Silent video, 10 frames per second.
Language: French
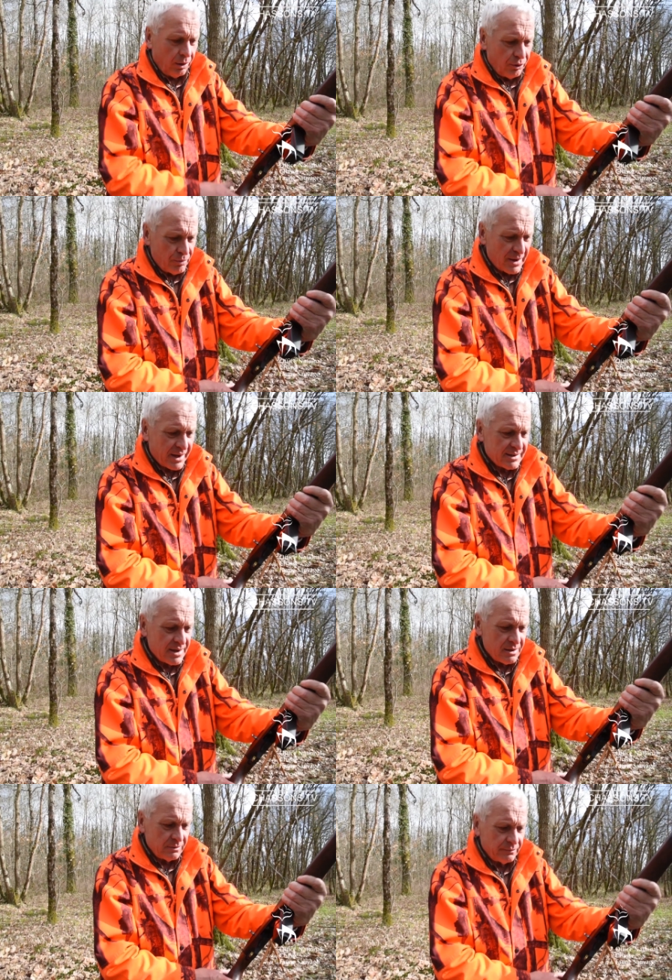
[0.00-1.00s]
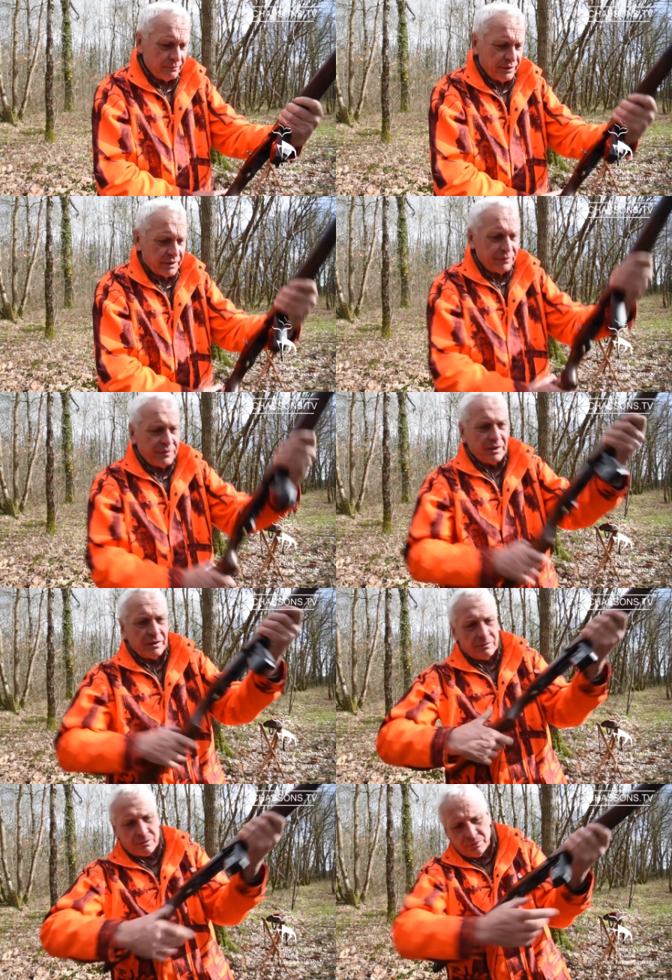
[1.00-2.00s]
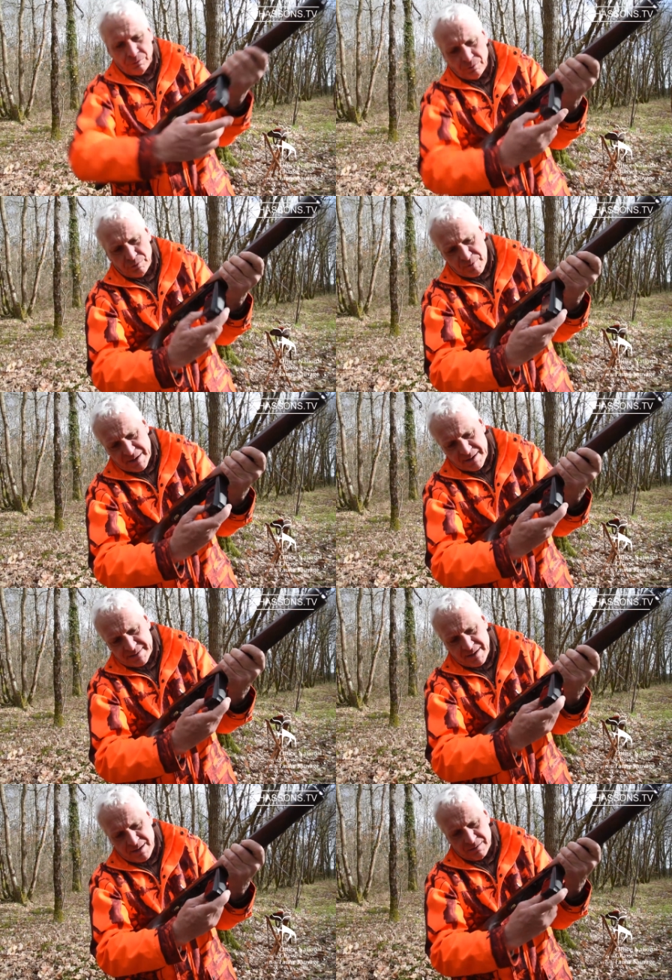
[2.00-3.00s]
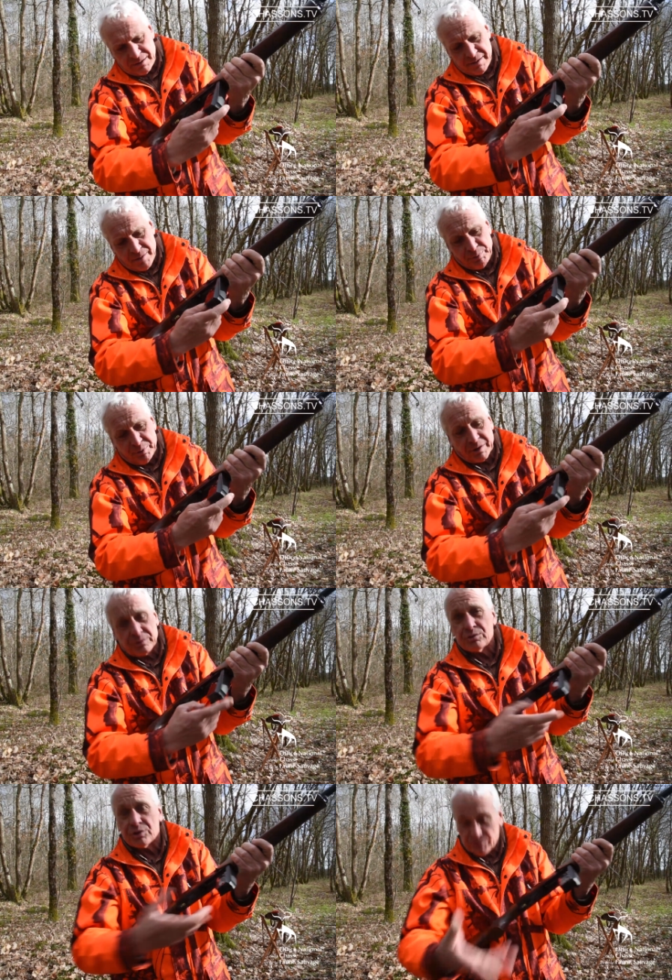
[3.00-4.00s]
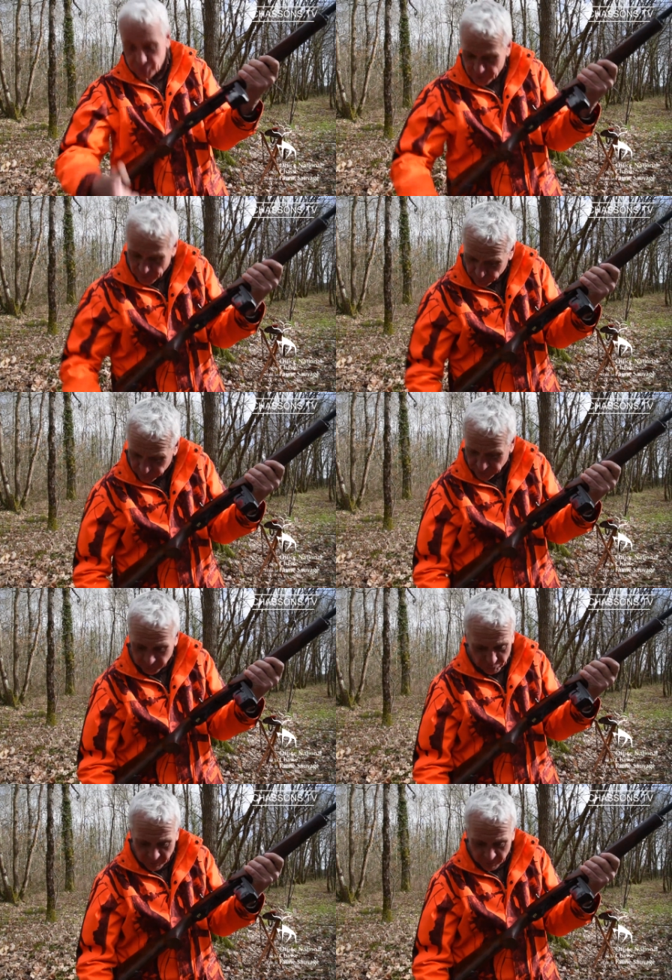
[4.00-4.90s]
le magasin, vérifier que le magasin, il n'y a plus de cartouches. J'ai bien compté, mes